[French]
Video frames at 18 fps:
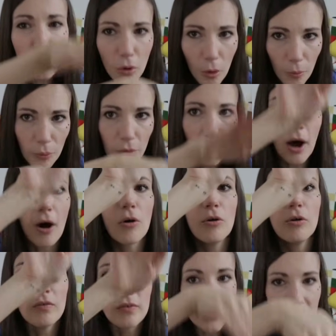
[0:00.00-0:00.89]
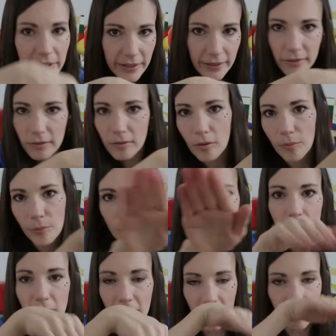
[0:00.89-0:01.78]
On peut la relever, on
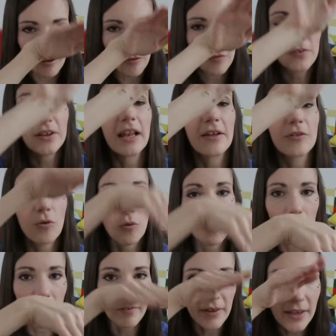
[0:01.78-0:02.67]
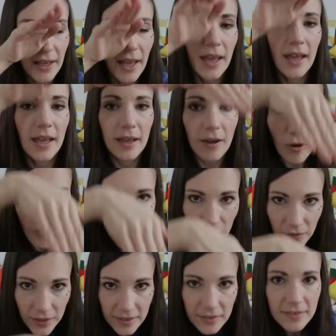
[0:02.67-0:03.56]
peut, voilà, on fait la trompe avec. On
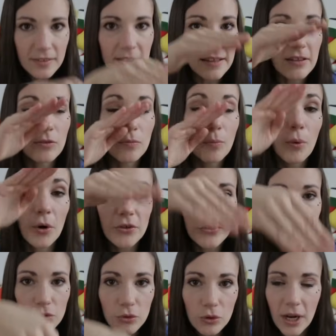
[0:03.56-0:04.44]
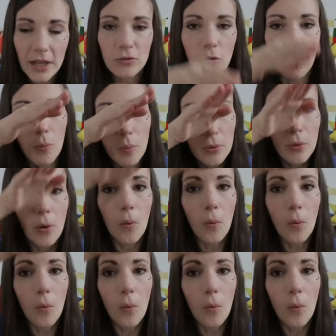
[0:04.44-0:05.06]
fait cette bosse de la trompe.